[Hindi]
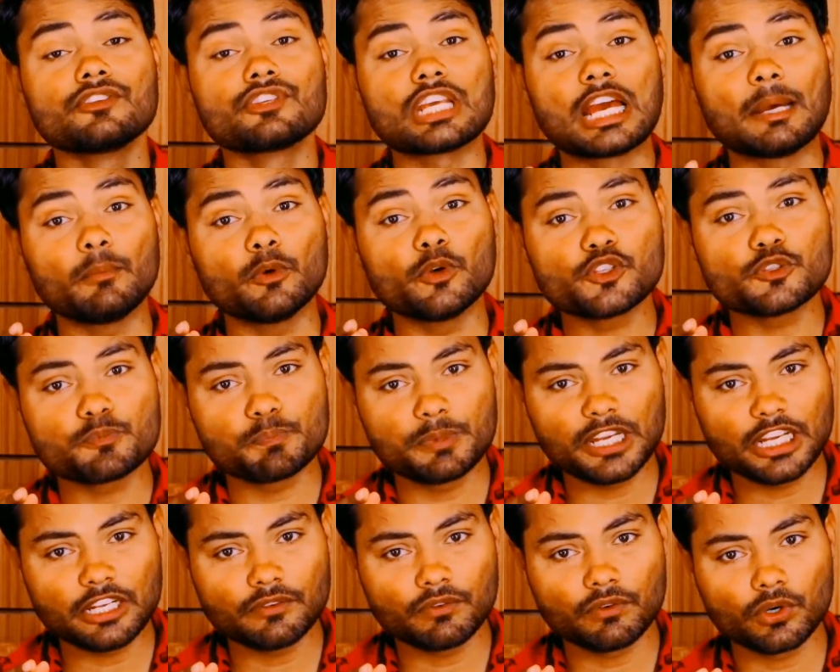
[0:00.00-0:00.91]
चाहे वो
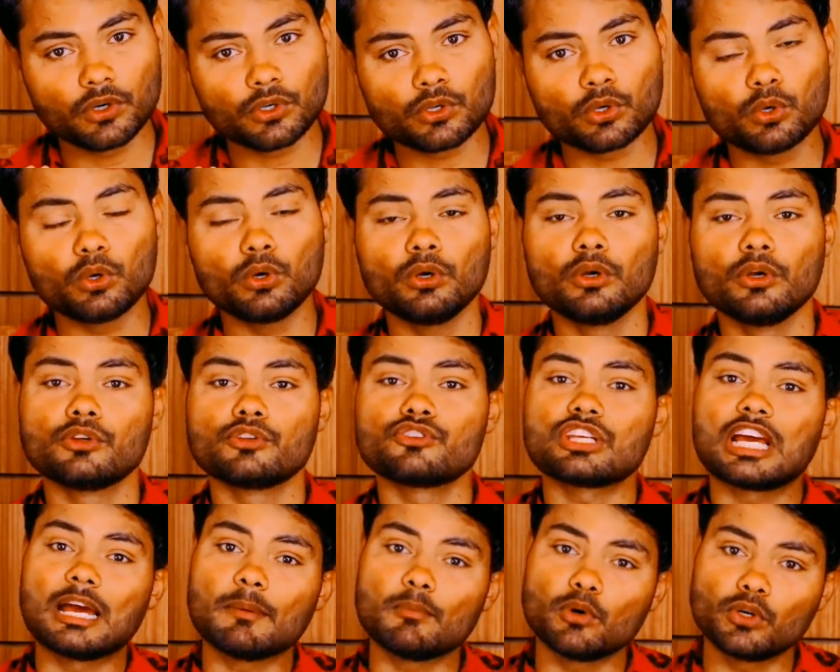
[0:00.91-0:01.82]
स्पीड बोट हो
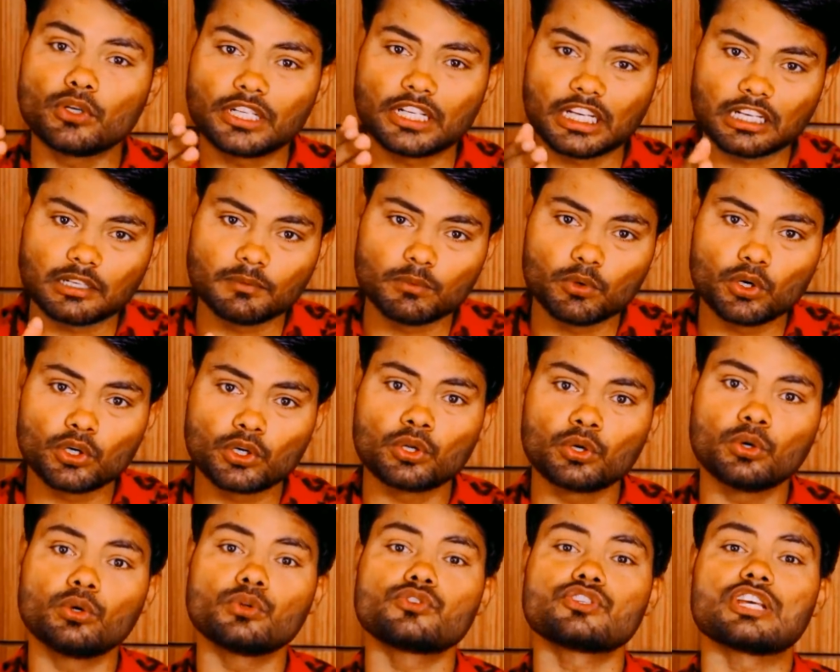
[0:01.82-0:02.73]
चाहे वो टग
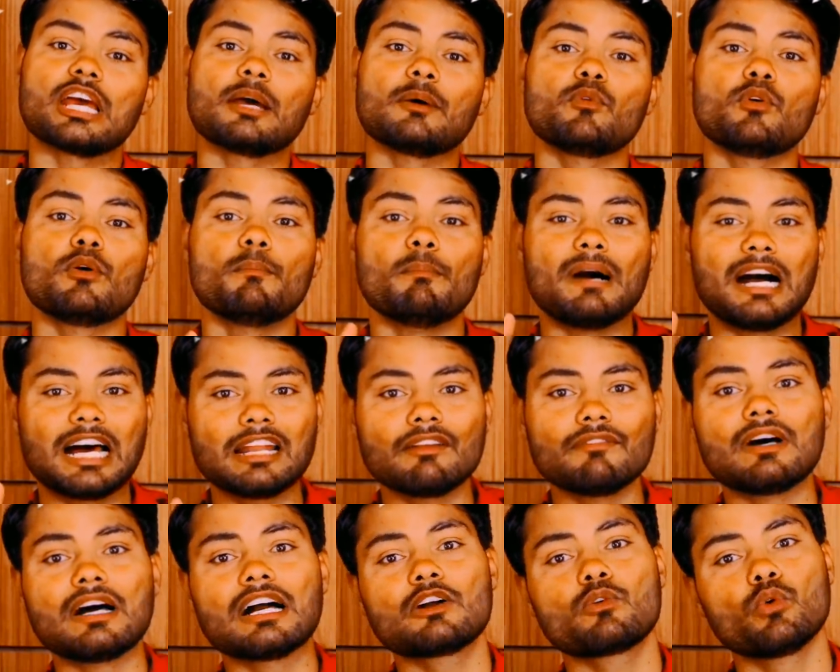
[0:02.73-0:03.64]
बोट हो चाहे वो
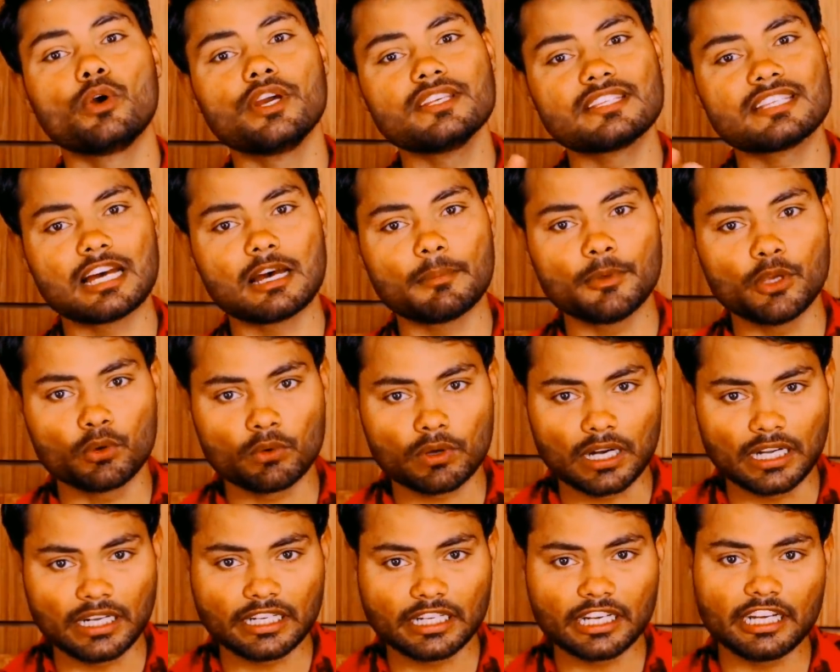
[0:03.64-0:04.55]
मालवाहक कोई सा भी हो
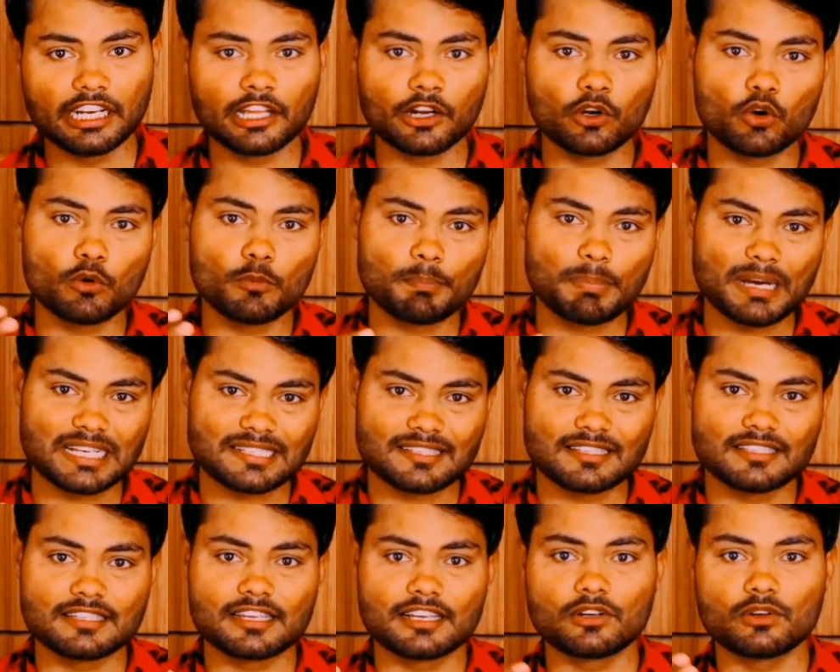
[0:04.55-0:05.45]
कंटेनर हो
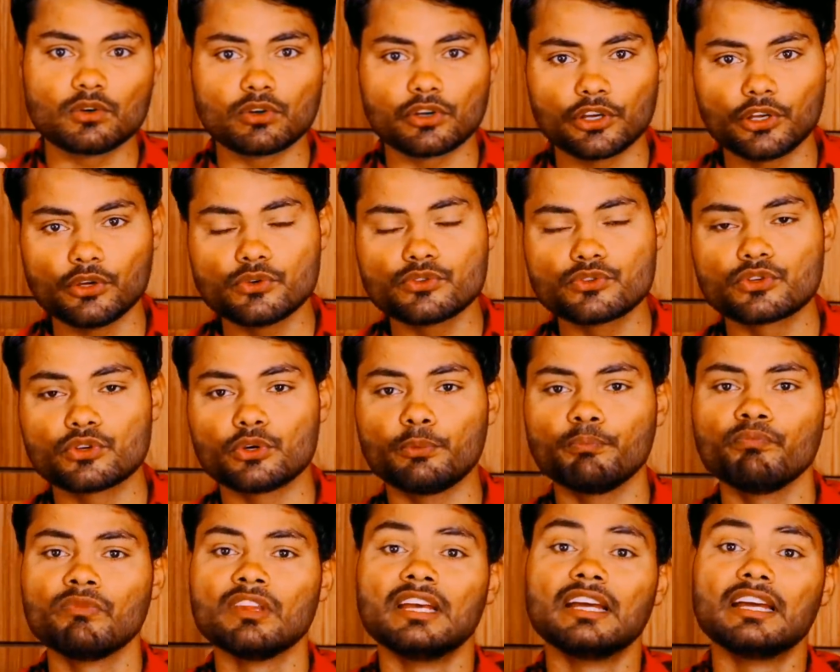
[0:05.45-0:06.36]
पैसेंजर हो क्रूज हो